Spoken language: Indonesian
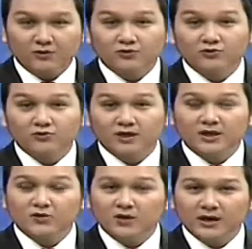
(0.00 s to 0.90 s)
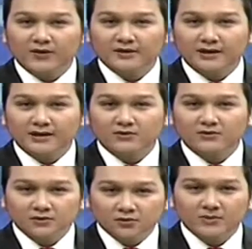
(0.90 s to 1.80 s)
berkunjung ke dua kawasan
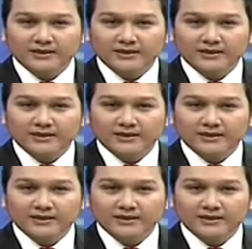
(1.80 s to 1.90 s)
untuk